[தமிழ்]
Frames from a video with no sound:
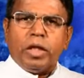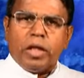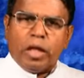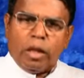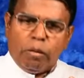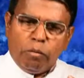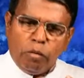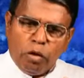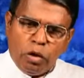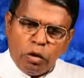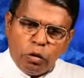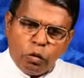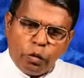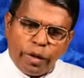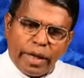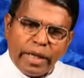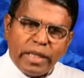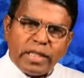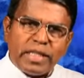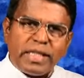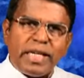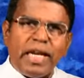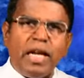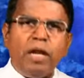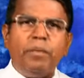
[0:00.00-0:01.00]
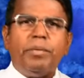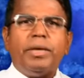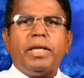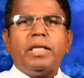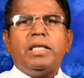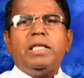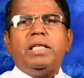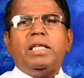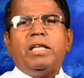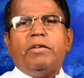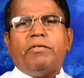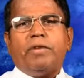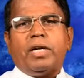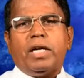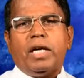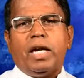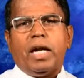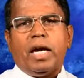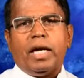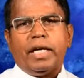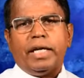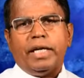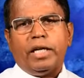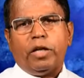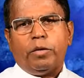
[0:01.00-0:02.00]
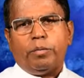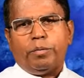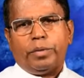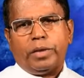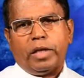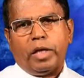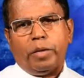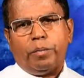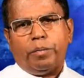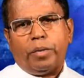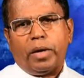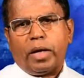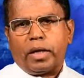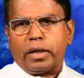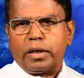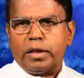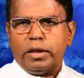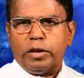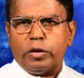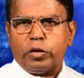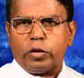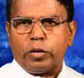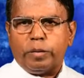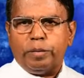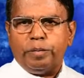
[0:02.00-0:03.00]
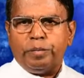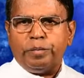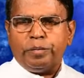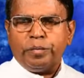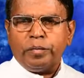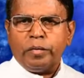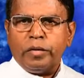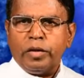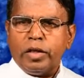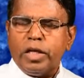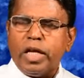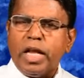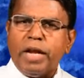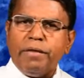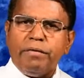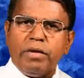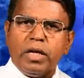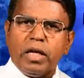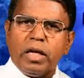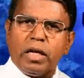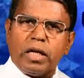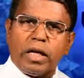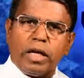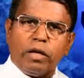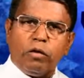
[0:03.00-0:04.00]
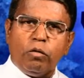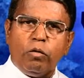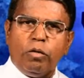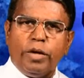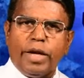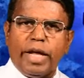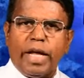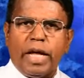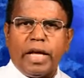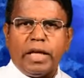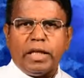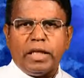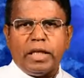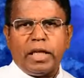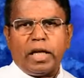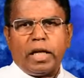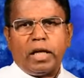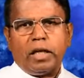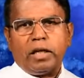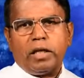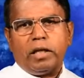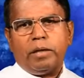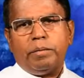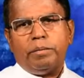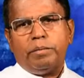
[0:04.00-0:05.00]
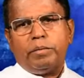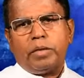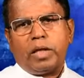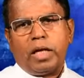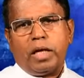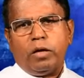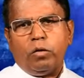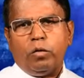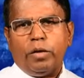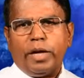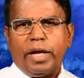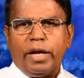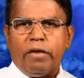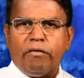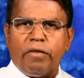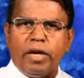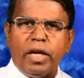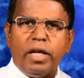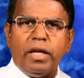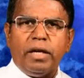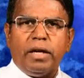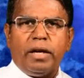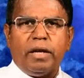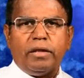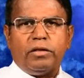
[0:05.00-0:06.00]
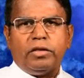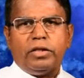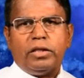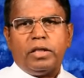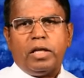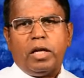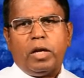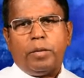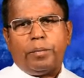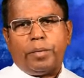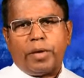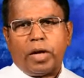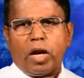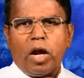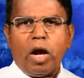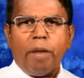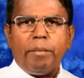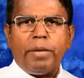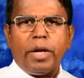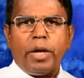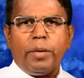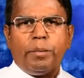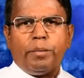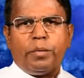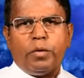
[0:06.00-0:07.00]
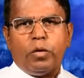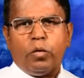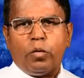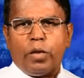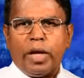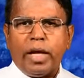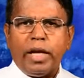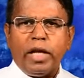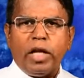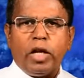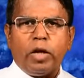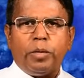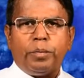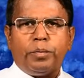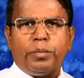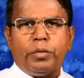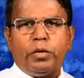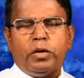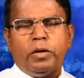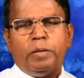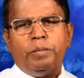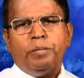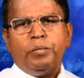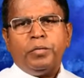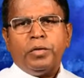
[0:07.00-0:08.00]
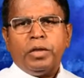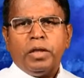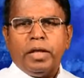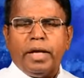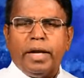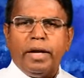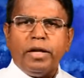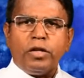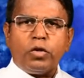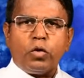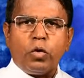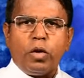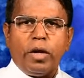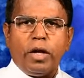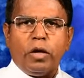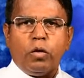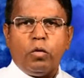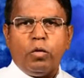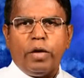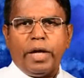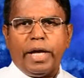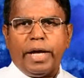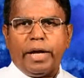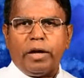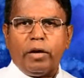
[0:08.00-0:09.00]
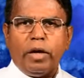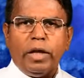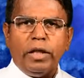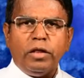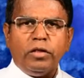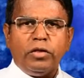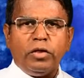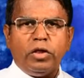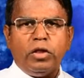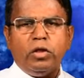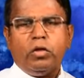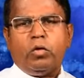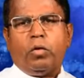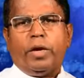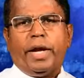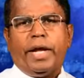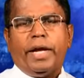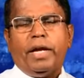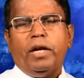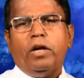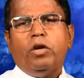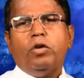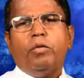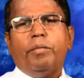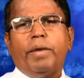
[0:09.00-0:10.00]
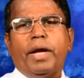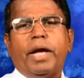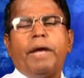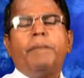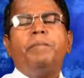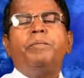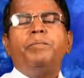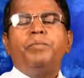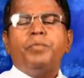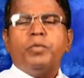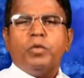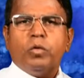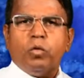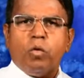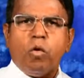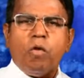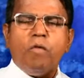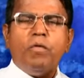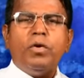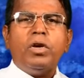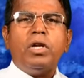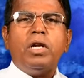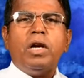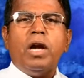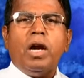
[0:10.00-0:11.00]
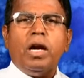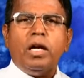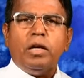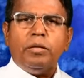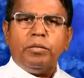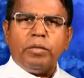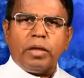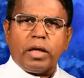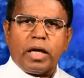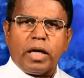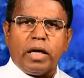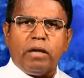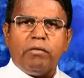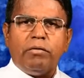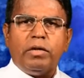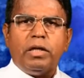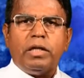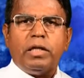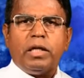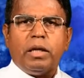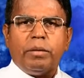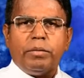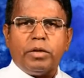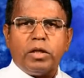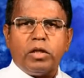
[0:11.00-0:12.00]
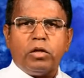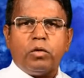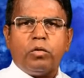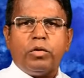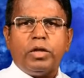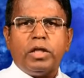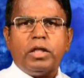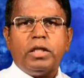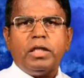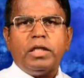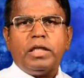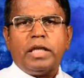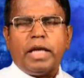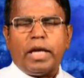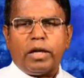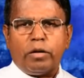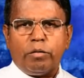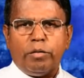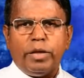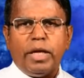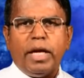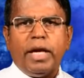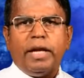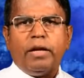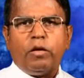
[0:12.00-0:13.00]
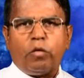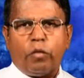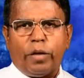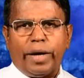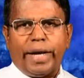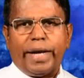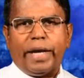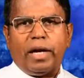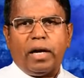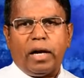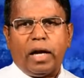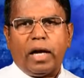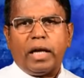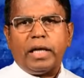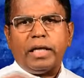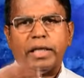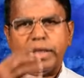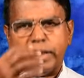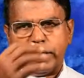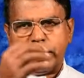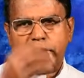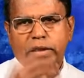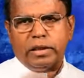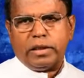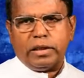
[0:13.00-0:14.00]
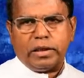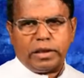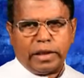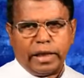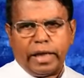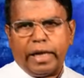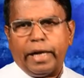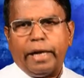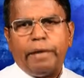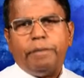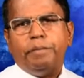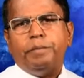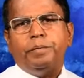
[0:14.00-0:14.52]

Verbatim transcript: நம்மோடு உடன் செயல்படுகின்றவர்களாக இருப்பதை பார்க்கின்றோம் எனவே கடவுளுடைய இரக்கம் கடவுளுடைய வழிநடத்துதல் பராமரிப்பு உடனிருப்பு என்று சொல்லக்கூடிய அனைத்து கொடைகளுமே ஒவ்வொரு நாளும் கடவுள் நமக்கு கொடுக்கின்ற அருமையான கொடைகளாக இருக்கின்றன